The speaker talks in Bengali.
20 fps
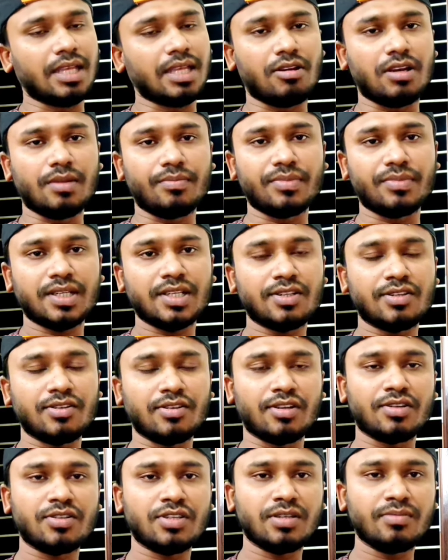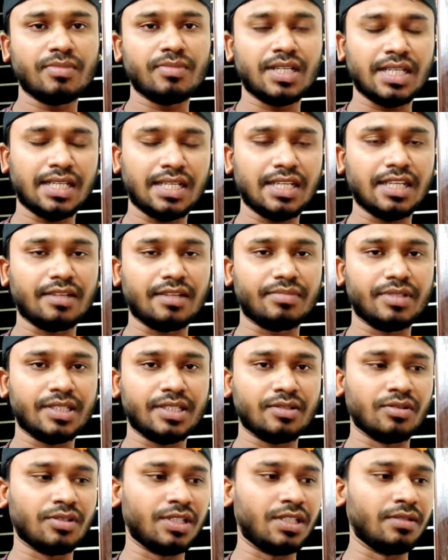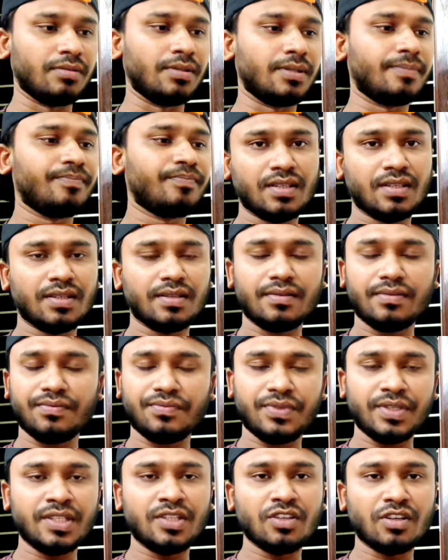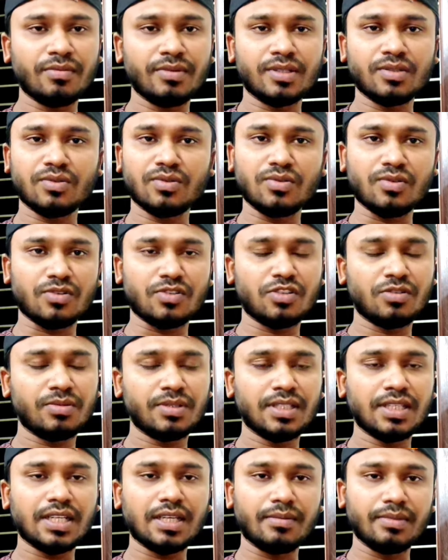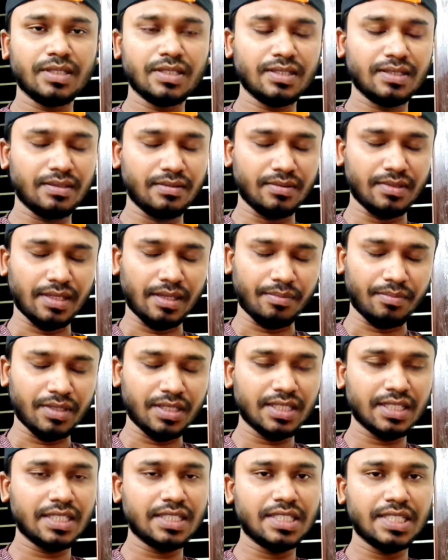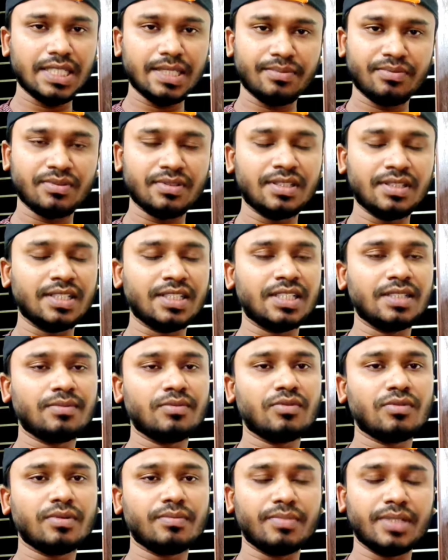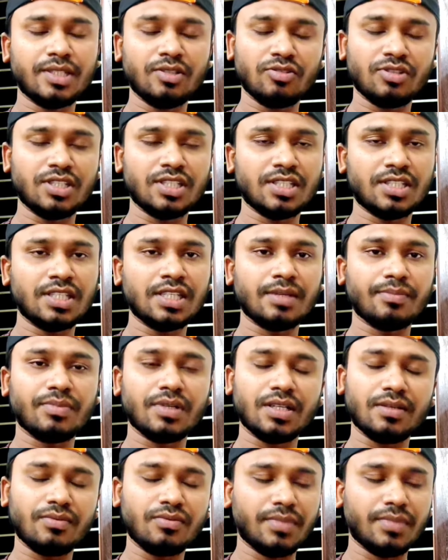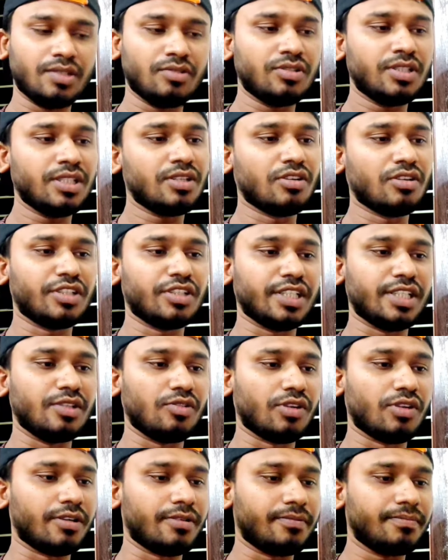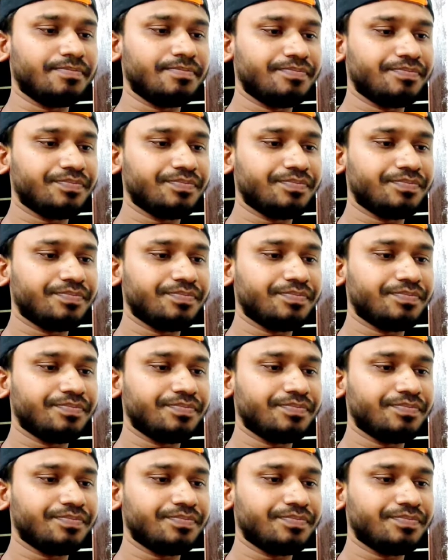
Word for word: তাহলে আপনাকে সরাসরি মেডিকেল আনফিট করে দেবে ফিট হবেন কোনো অসুবিধা না আমি আপনাদেরকে টিপস দিয়ে দেব ভিডিও শেষে আপনারা ভিডিওটি কন্টিনিউ করেন